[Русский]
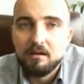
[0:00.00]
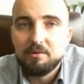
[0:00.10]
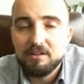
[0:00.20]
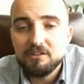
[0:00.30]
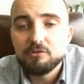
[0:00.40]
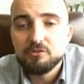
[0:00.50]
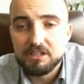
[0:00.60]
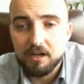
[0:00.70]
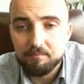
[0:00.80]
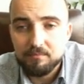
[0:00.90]
Привет,
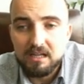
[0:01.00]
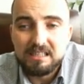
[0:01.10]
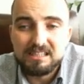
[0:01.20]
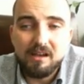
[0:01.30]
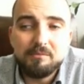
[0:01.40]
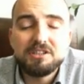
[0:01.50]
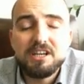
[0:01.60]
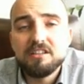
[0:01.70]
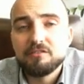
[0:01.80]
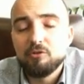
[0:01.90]
друзья! С вами
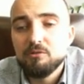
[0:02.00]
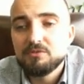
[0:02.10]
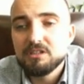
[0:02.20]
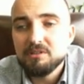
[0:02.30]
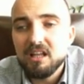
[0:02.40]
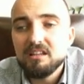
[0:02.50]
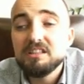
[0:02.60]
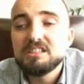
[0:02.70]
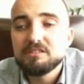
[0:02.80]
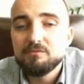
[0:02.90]
тренинг Volume Terminal
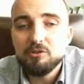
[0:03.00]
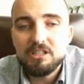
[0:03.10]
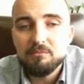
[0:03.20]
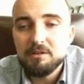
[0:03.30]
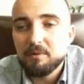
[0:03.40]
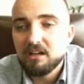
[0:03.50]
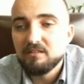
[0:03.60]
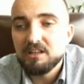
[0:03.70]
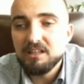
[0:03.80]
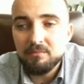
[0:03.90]
и сегодня мы
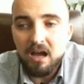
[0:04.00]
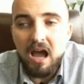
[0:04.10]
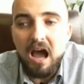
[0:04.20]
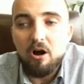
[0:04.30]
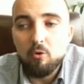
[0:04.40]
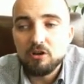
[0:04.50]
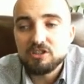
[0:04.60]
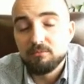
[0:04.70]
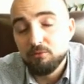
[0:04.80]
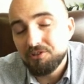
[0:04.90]
поговорим о
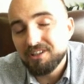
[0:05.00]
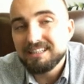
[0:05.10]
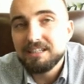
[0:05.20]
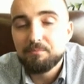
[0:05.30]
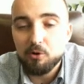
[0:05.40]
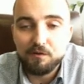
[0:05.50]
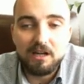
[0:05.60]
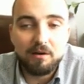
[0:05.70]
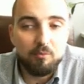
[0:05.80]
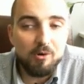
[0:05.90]
шаблонах и
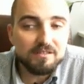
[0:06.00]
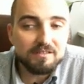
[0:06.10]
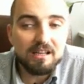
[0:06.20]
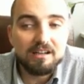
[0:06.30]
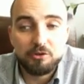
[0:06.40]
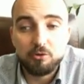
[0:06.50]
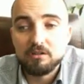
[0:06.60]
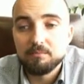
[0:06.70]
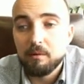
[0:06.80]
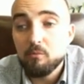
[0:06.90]
профилях пользователя,
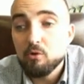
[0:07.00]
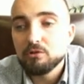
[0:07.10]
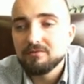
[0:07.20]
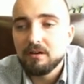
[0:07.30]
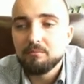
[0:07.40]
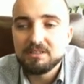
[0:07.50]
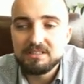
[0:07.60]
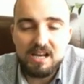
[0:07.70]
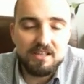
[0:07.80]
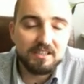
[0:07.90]
которые помогут вам
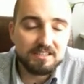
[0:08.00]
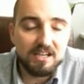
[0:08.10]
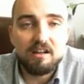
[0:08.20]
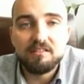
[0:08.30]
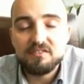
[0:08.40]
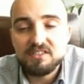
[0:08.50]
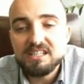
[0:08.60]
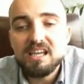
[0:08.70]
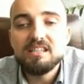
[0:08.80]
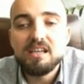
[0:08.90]
быстрее настраивать
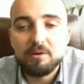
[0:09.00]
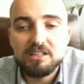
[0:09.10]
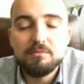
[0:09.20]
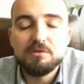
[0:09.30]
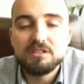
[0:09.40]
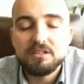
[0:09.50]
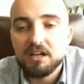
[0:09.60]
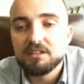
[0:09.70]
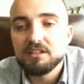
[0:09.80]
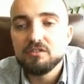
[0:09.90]
все необходимые
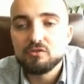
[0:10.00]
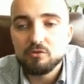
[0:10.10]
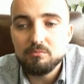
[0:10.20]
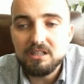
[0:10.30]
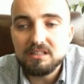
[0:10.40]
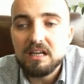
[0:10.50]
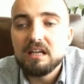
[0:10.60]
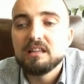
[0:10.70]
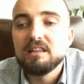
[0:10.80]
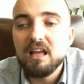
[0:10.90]
индикаторы и инструменты
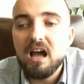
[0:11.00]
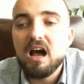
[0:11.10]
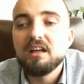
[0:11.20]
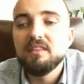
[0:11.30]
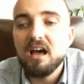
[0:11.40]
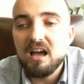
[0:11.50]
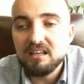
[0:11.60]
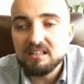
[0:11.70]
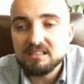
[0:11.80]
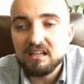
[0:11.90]
для
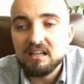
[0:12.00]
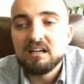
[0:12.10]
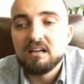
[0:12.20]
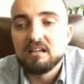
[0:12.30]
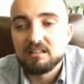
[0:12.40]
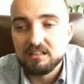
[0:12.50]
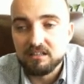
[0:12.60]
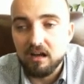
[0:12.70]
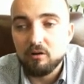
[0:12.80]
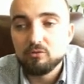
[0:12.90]
анализа
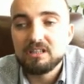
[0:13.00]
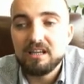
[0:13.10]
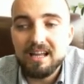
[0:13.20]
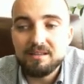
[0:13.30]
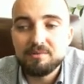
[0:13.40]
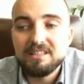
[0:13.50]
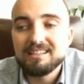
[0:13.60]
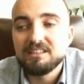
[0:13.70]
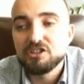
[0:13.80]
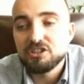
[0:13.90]
рынка, ускорять
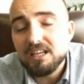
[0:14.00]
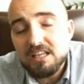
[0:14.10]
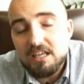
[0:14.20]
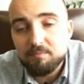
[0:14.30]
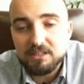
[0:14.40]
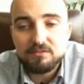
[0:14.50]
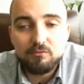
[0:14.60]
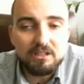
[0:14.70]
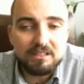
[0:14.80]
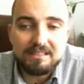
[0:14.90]
принятие решений и
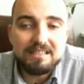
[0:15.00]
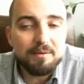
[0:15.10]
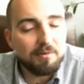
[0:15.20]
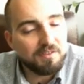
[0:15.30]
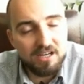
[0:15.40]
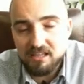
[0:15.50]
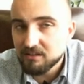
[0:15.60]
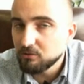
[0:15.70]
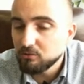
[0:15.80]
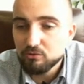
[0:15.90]
позволят не повторять
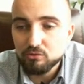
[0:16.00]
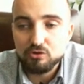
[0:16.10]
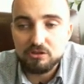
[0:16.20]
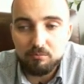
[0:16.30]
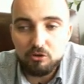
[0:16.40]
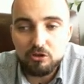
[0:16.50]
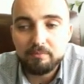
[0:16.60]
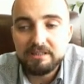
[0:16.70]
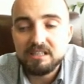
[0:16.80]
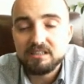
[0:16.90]
одну и ту же работу
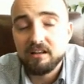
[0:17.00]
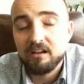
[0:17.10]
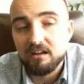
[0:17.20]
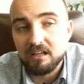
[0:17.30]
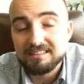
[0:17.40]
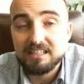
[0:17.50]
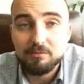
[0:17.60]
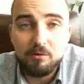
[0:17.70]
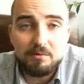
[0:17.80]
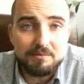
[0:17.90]
по несколько раз.
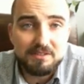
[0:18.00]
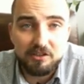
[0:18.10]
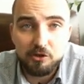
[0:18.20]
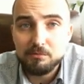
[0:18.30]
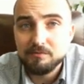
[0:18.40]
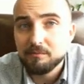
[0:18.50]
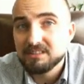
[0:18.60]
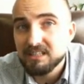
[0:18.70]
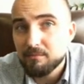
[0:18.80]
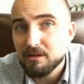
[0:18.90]
Таким образом сэкономим вам
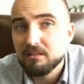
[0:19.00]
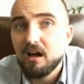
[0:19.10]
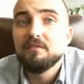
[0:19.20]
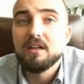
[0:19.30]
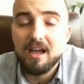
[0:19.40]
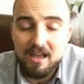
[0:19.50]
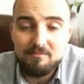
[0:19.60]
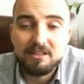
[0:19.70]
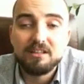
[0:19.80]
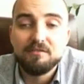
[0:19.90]
самое главное, а
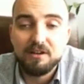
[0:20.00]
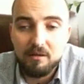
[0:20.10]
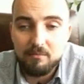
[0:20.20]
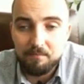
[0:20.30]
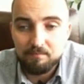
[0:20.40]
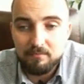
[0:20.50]
именно время.